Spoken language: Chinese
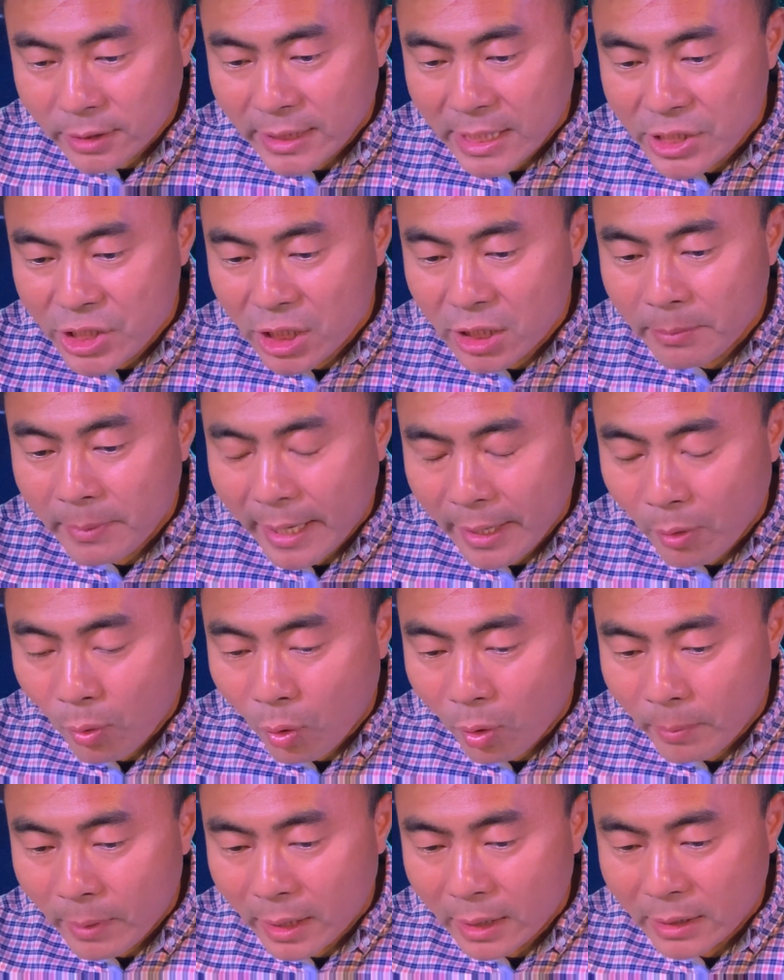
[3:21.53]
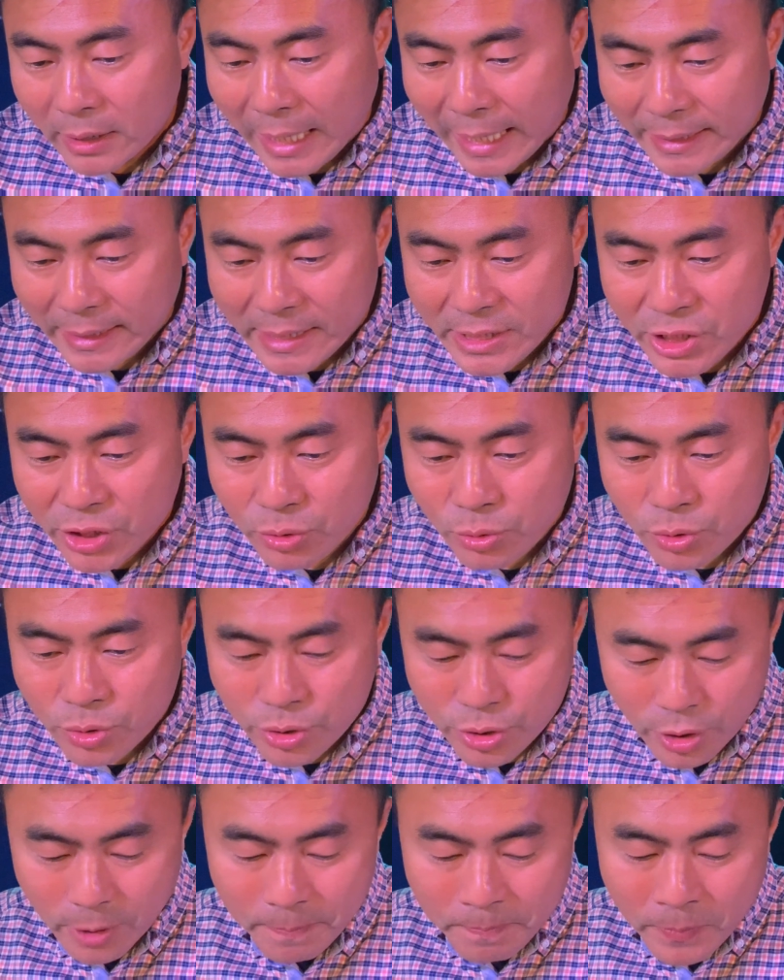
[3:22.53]
在这里面，我们看得很清楚，就
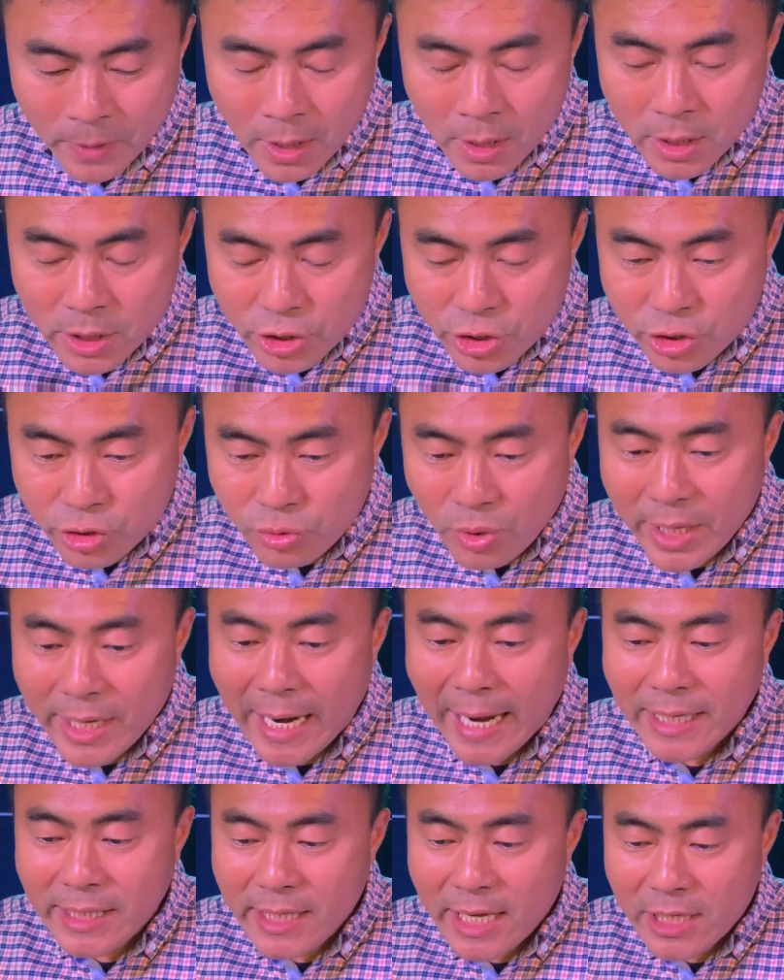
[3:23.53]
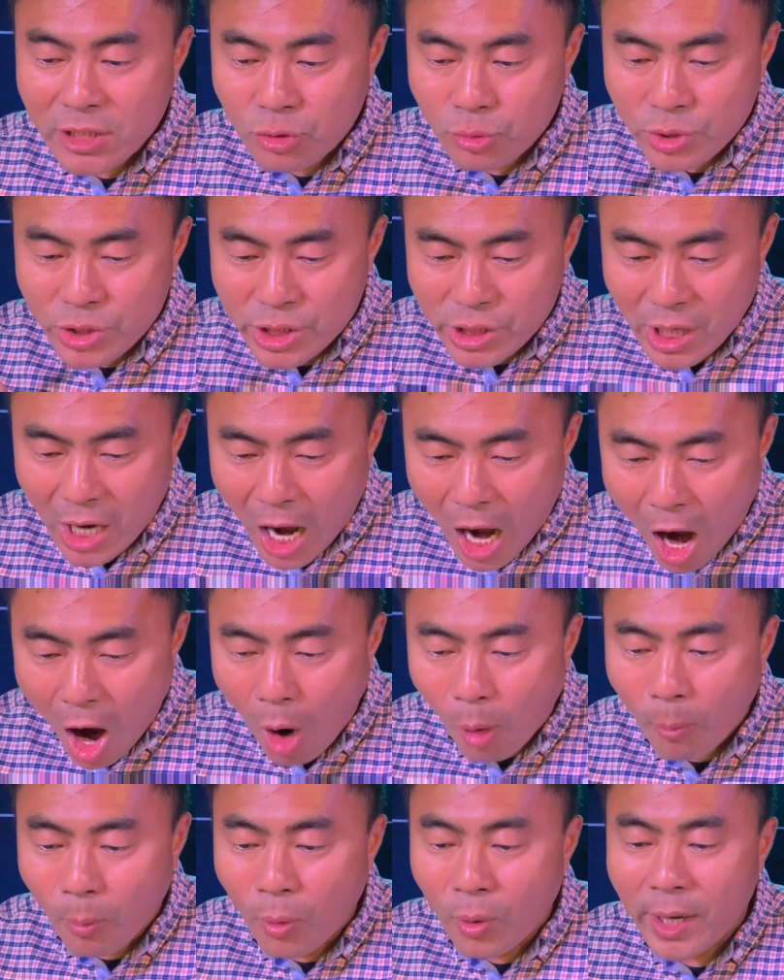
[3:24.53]
是说，虽然耶稣是
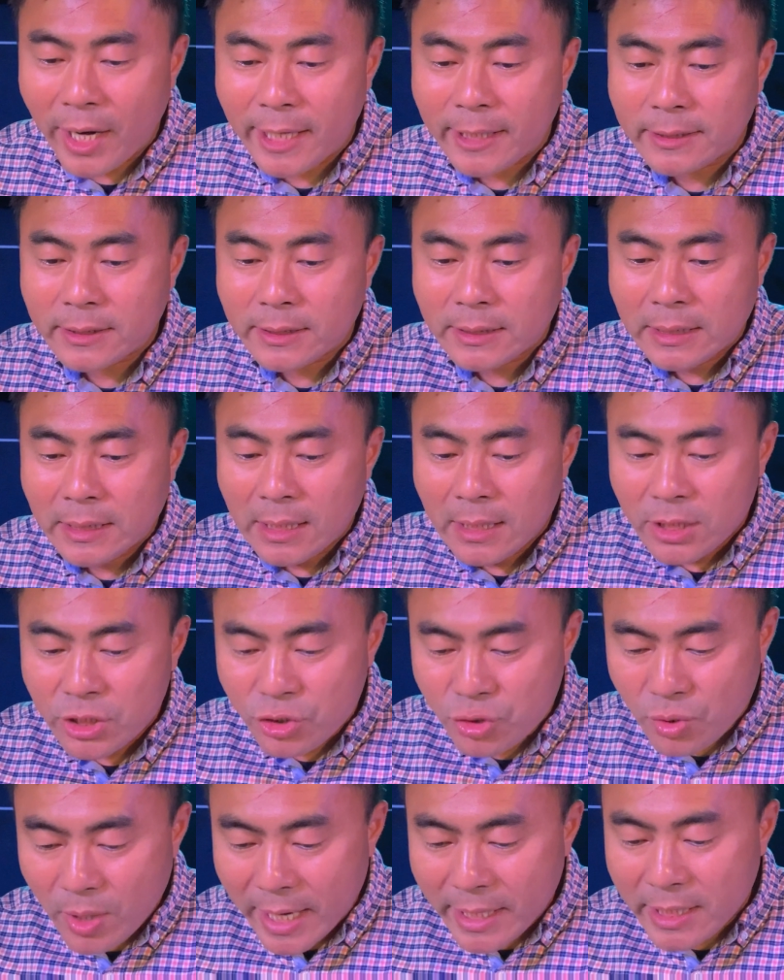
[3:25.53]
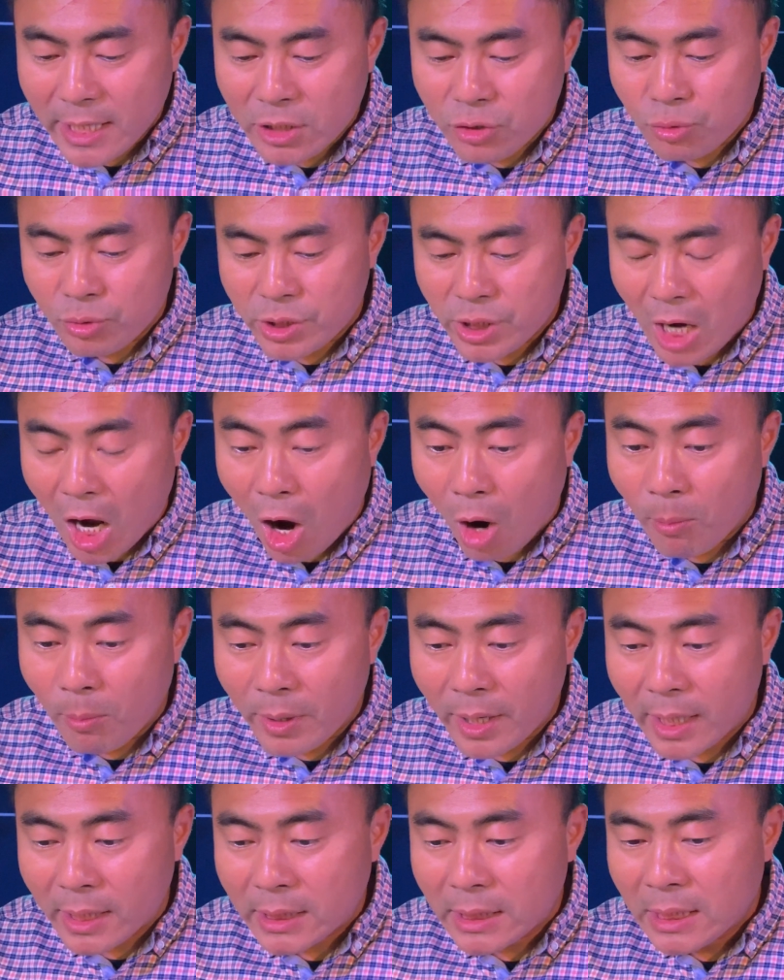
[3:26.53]
好牧人，虽然耶稣是好牧
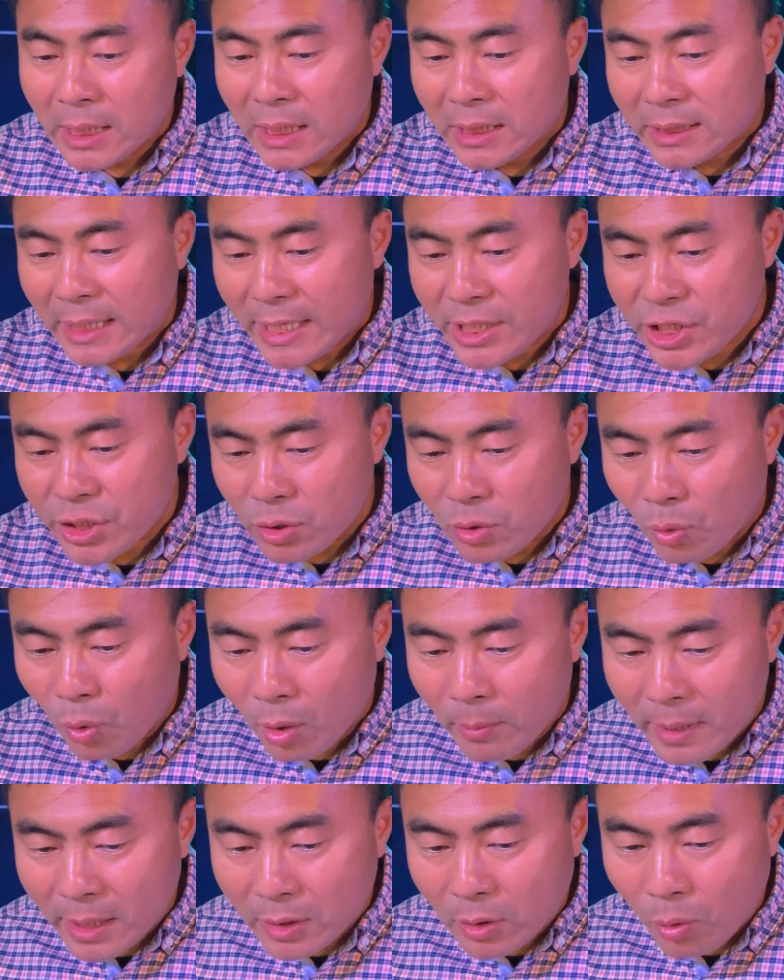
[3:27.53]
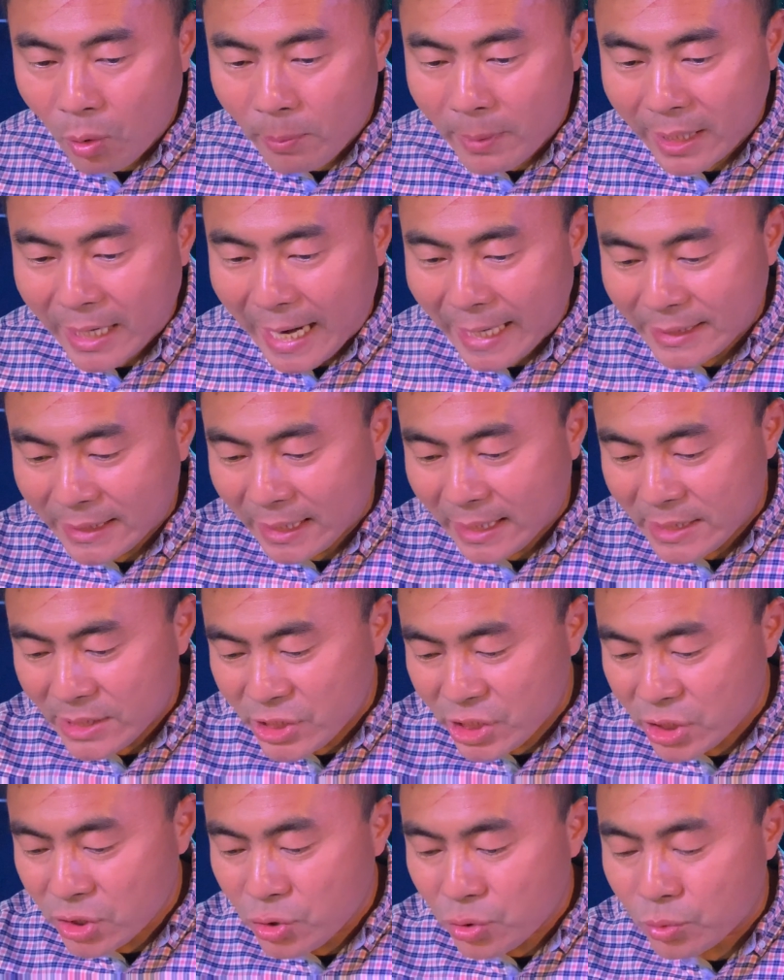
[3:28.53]
人，但是我们我们看得很
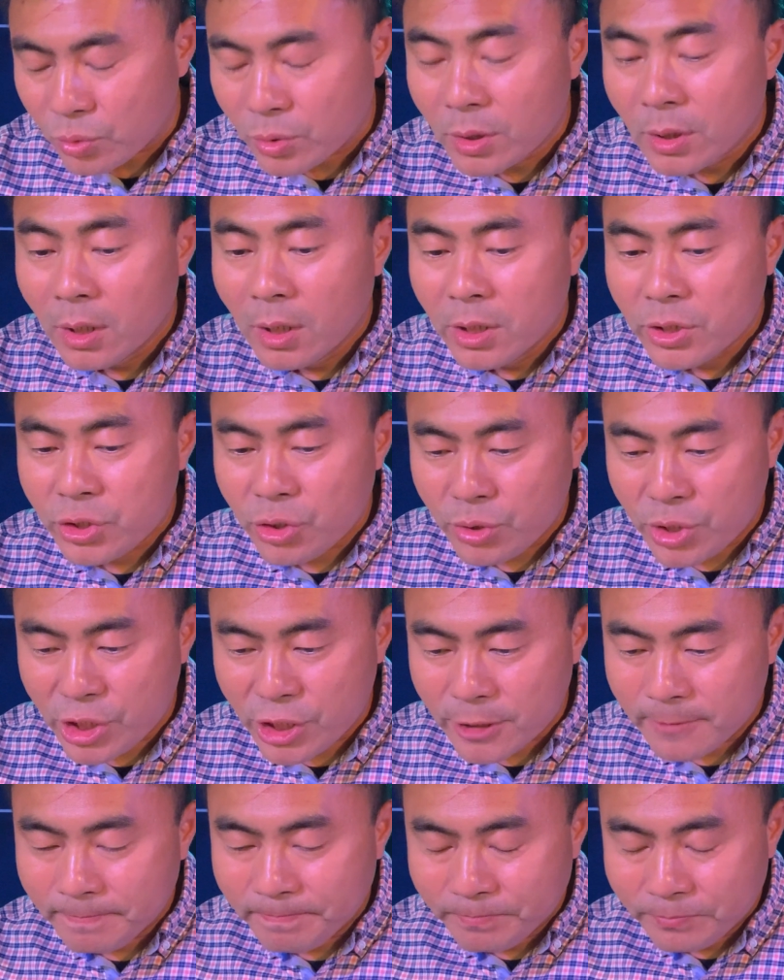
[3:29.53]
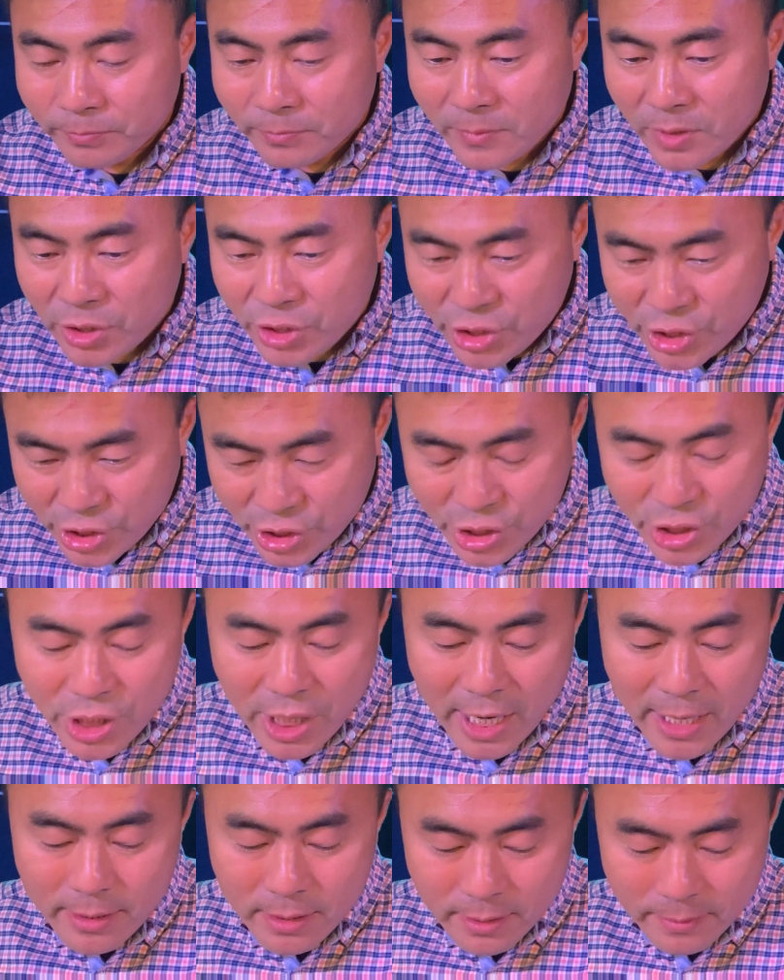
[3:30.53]
清楚，就是世
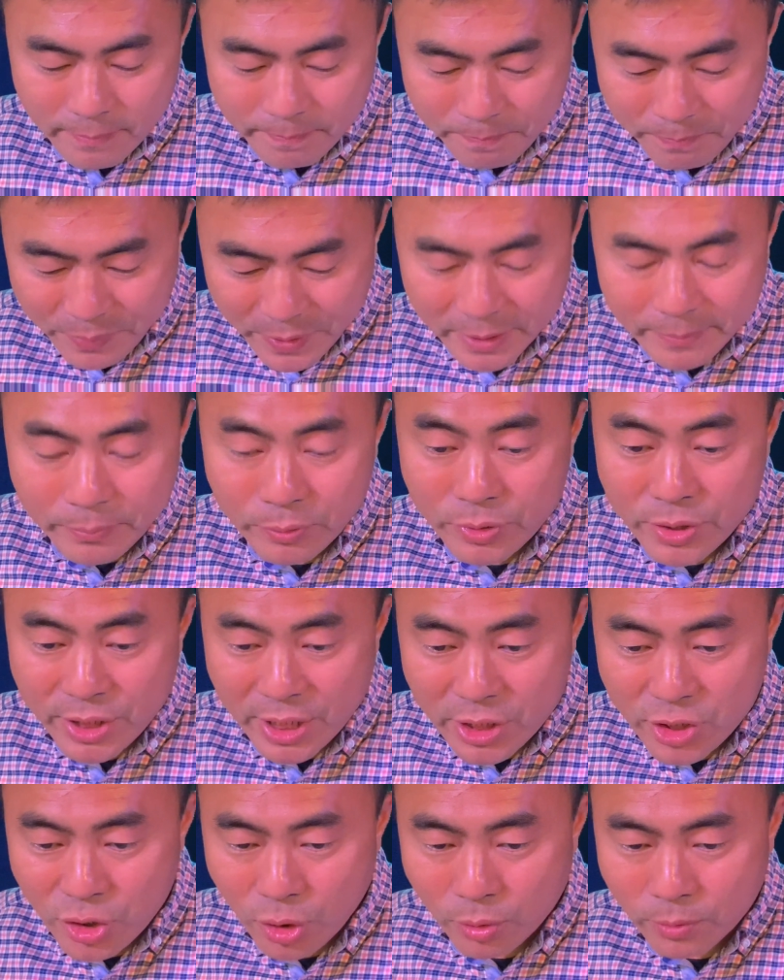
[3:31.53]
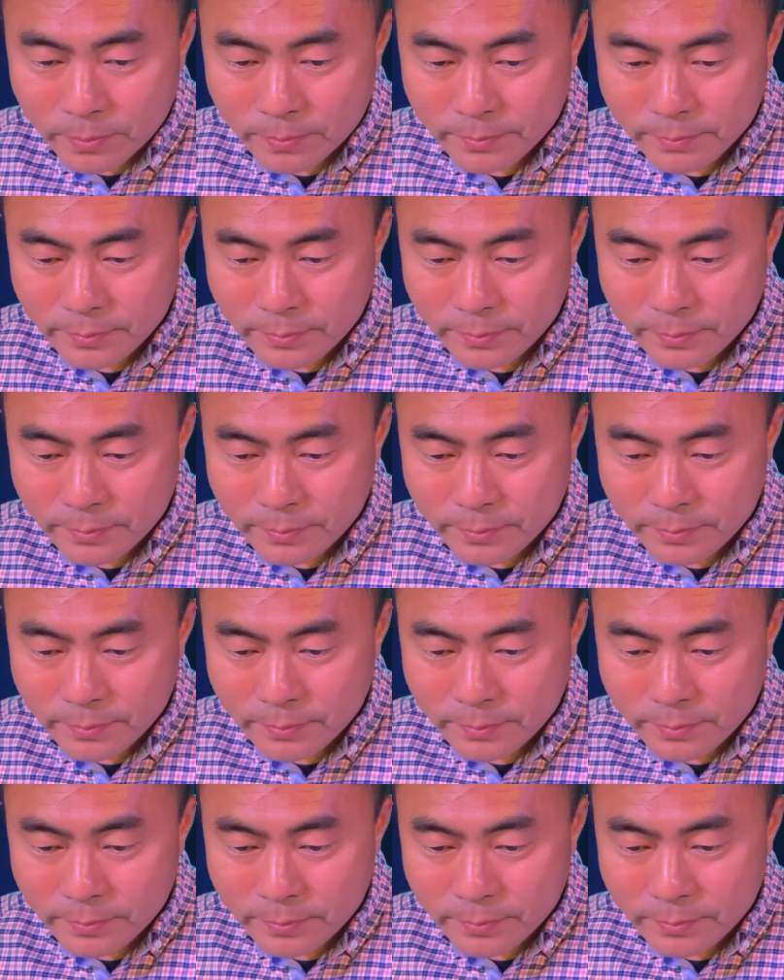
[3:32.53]
人并不接受，